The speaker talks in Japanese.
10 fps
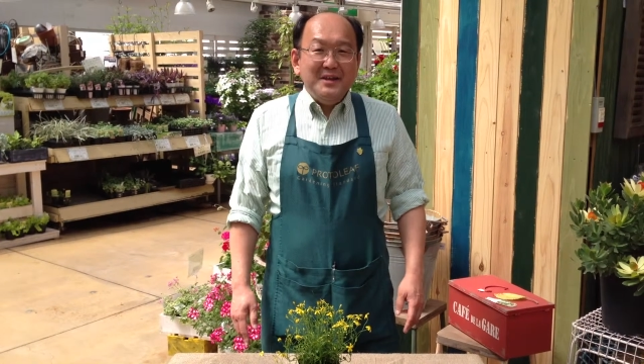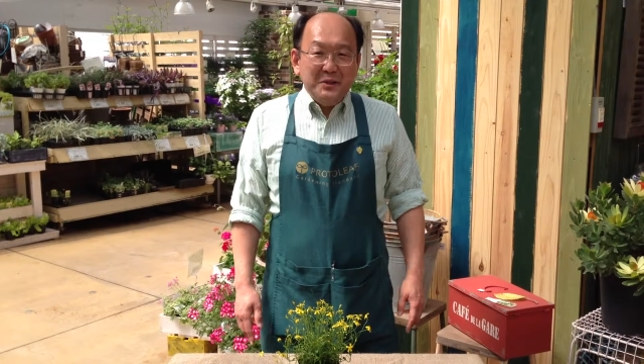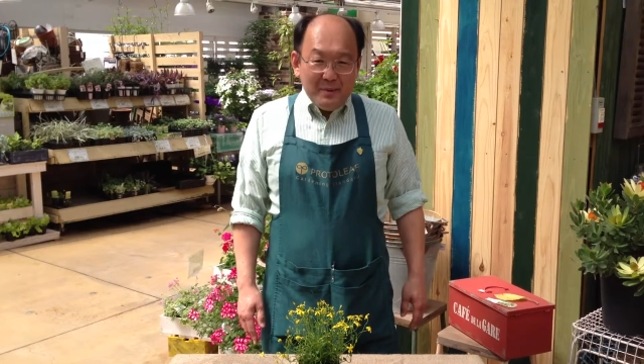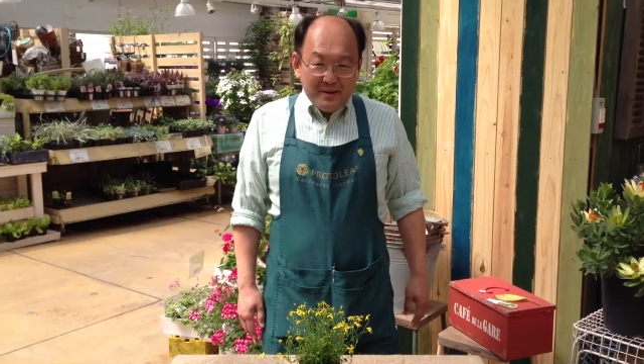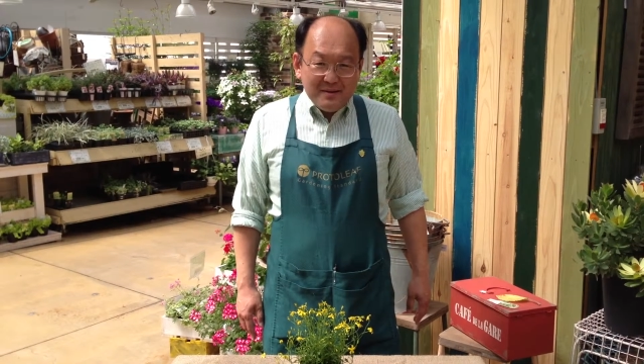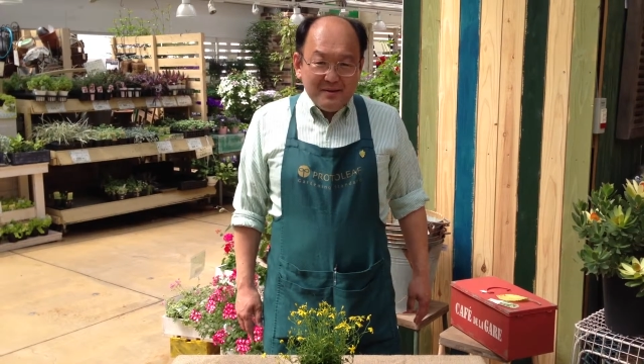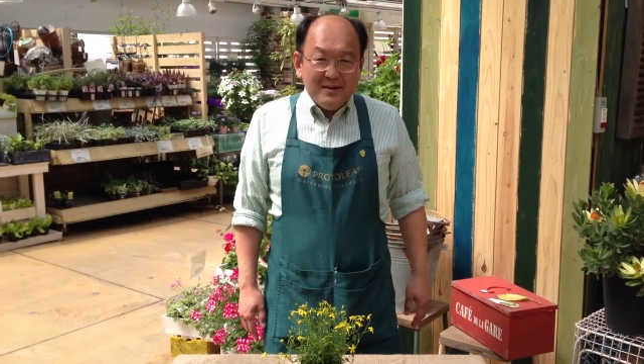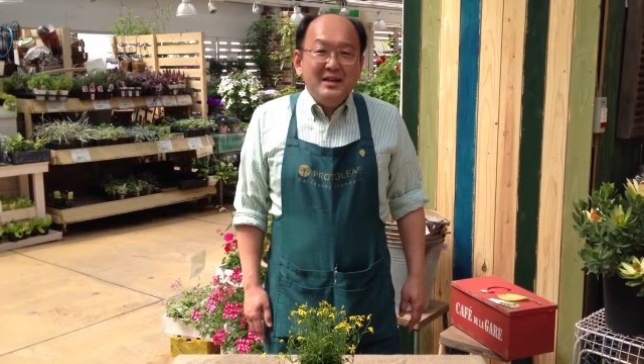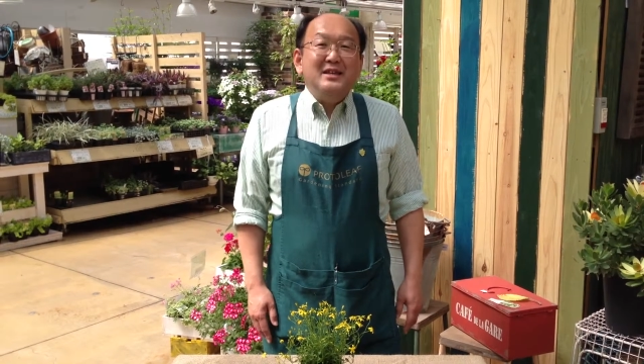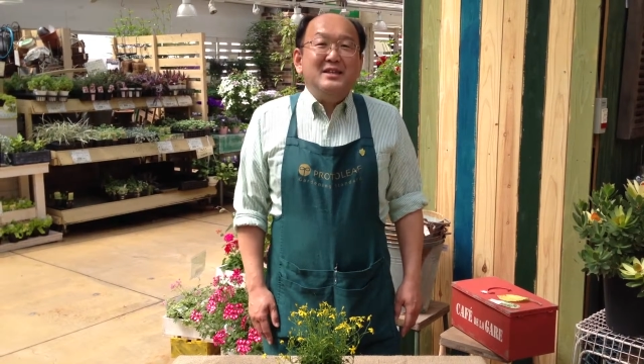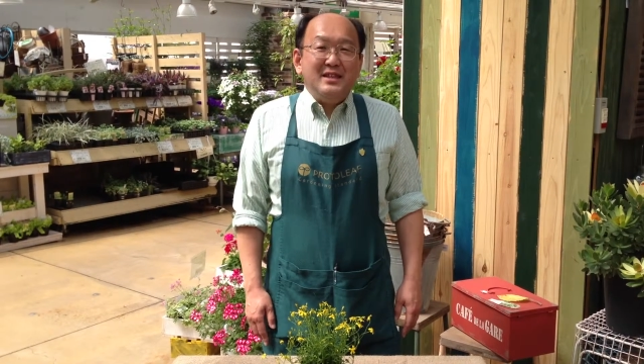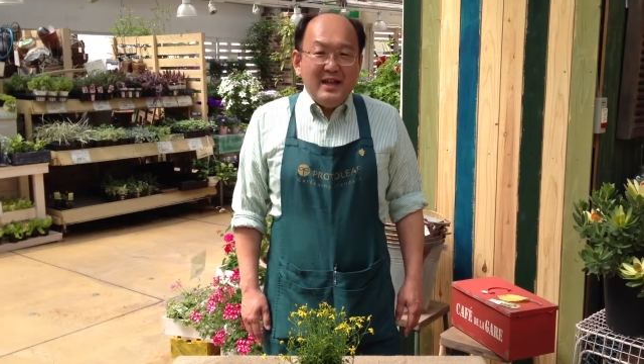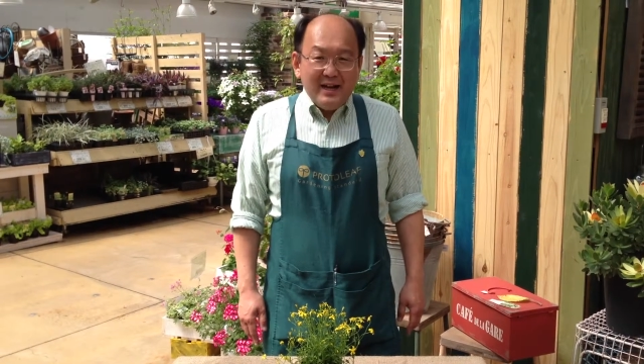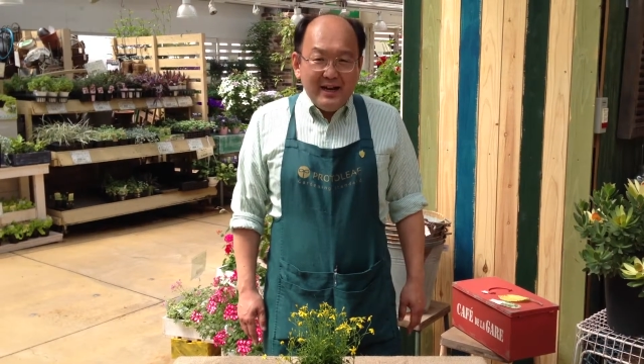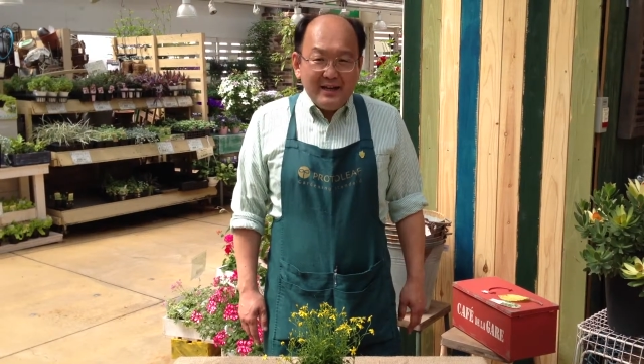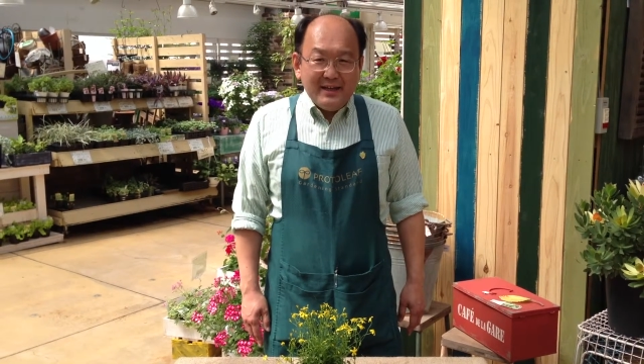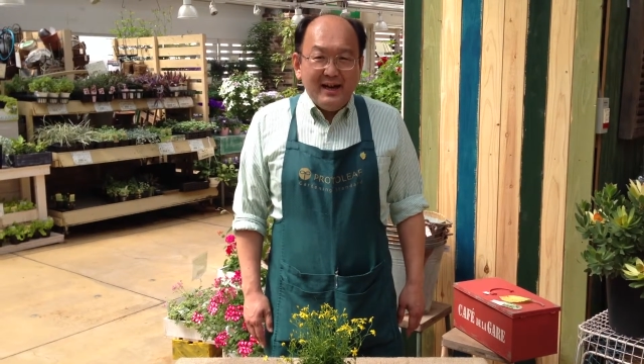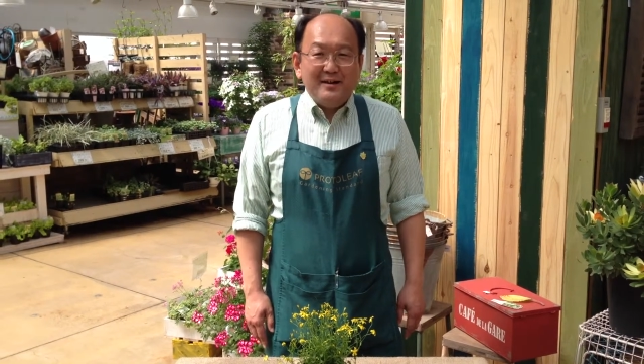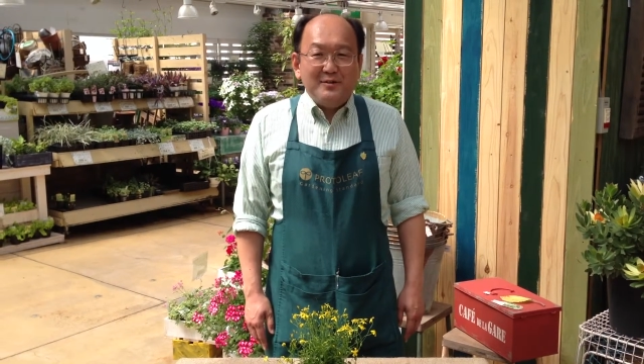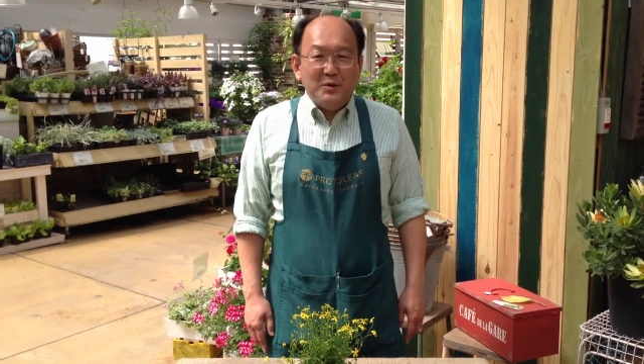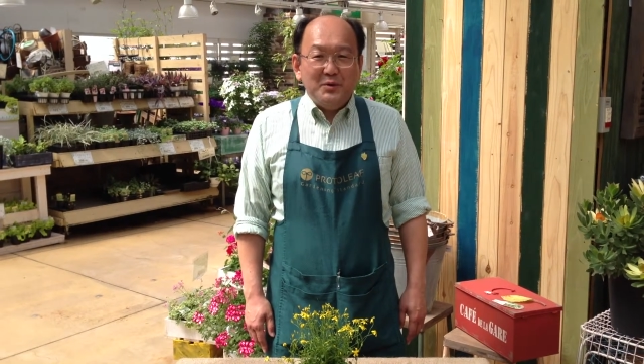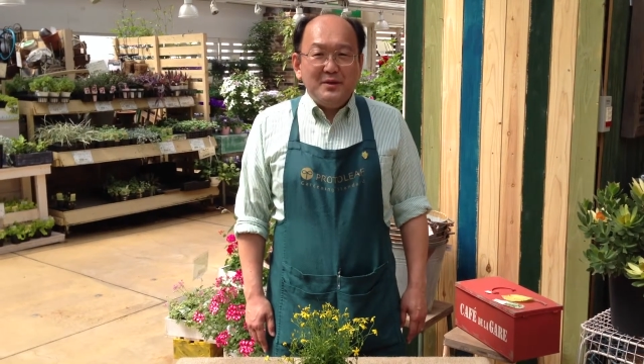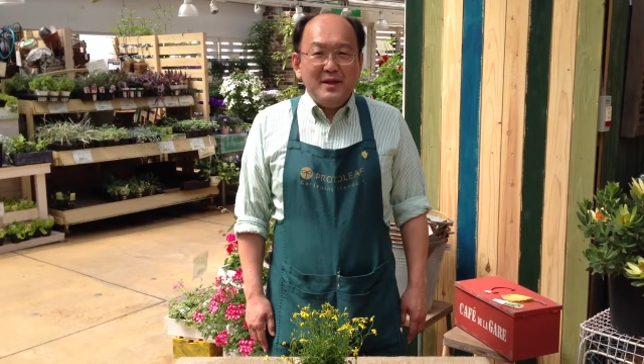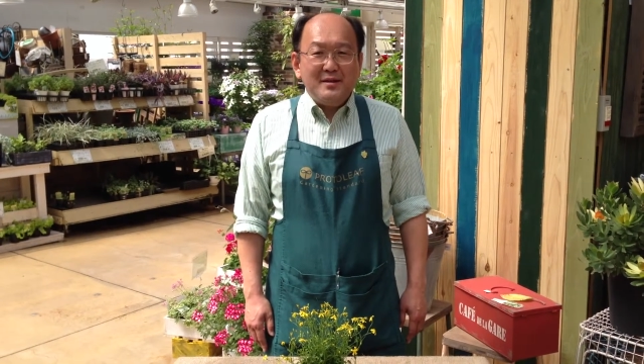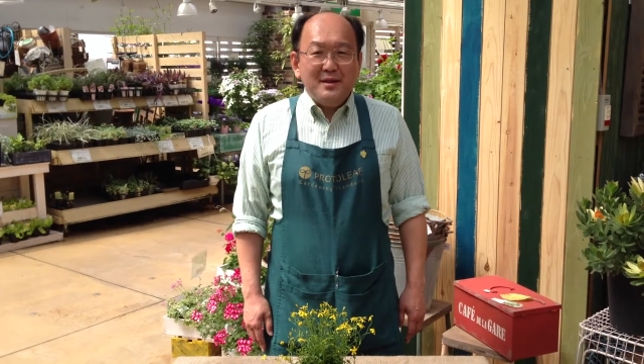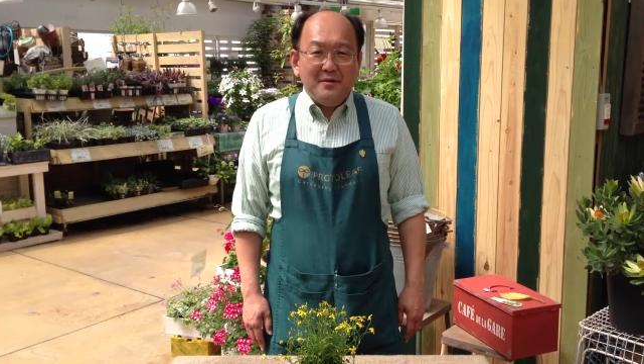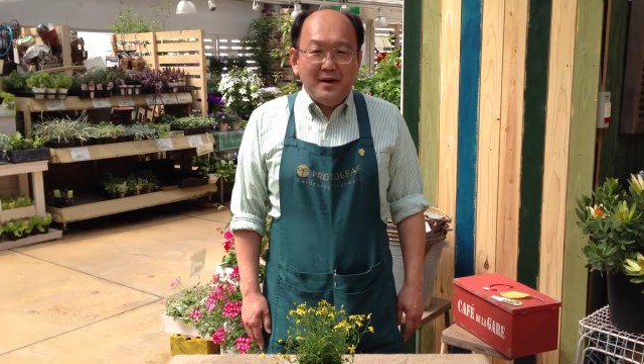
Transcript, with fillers: いますシネラリアゴールデンシャ